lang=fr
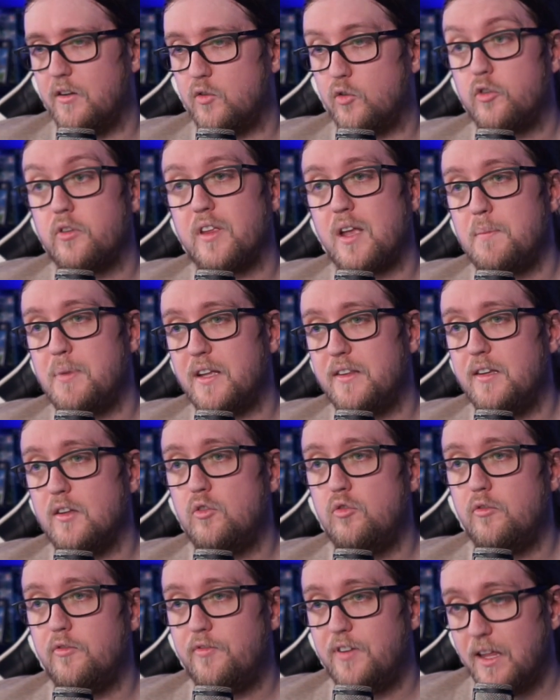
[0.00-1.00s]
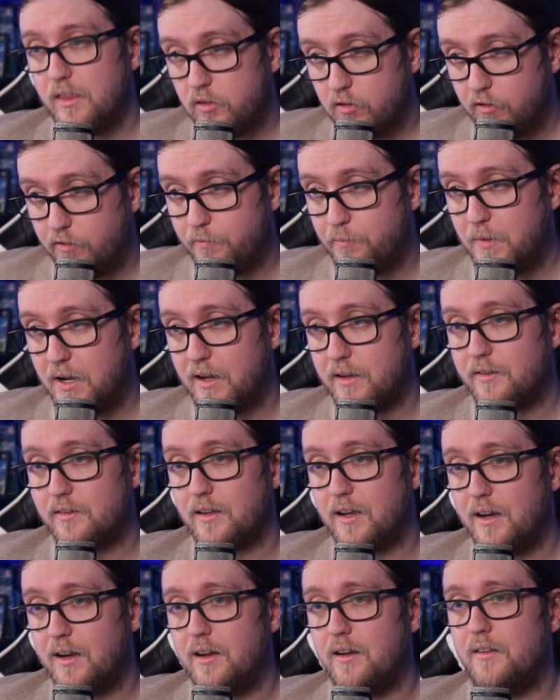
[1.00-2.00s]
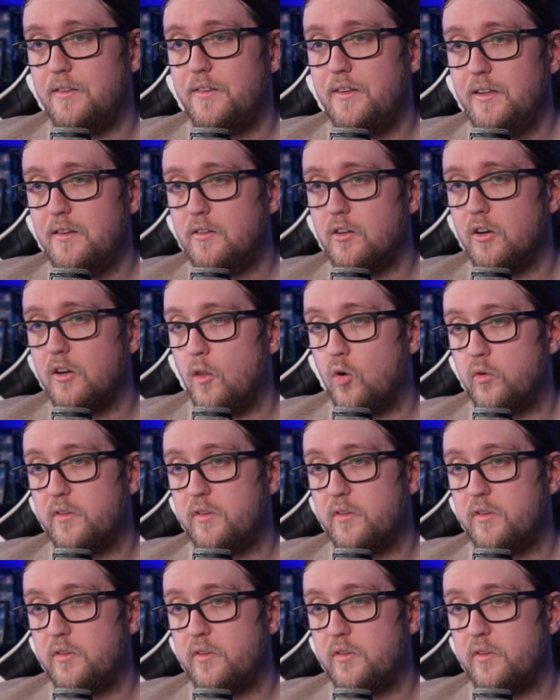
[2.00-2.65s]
Donc ce sera à partir du 29 mars à 10h.